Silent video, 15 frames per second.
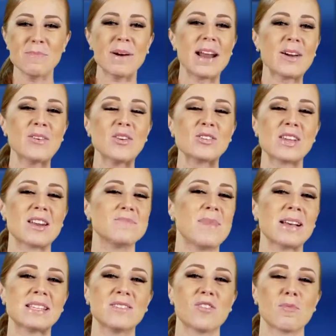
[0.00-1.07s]
para conocer
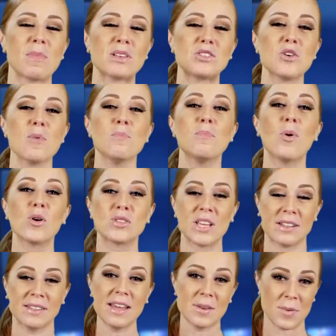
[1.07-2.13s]
más información
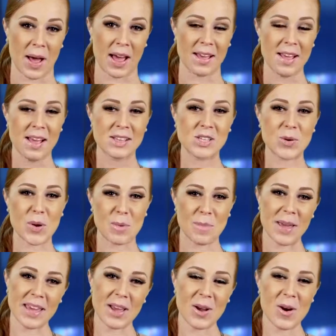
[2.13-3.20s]
positiva sobre
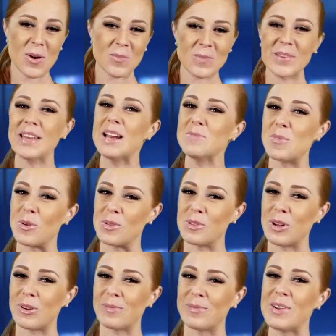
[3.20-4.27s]
México y el mundo.